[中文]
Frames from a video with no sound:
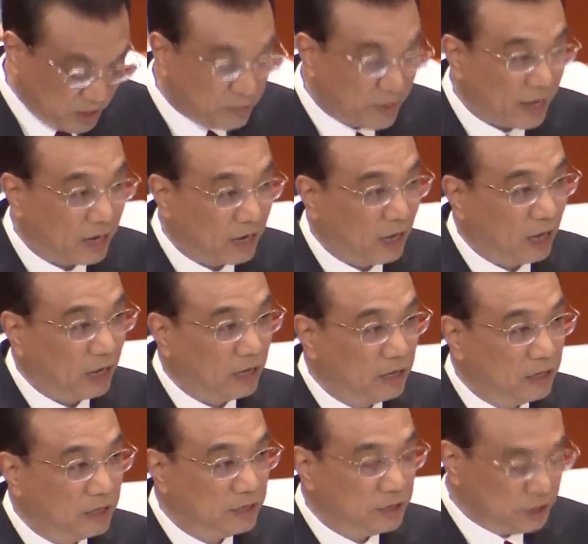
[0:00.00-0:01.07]
避免了
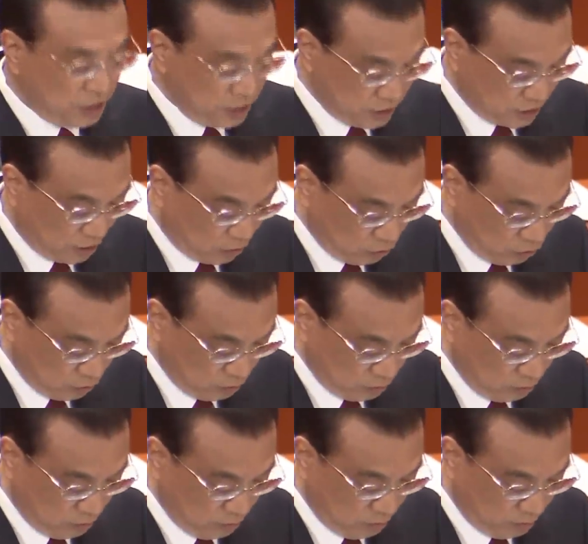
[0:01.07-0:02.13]
硬着陆，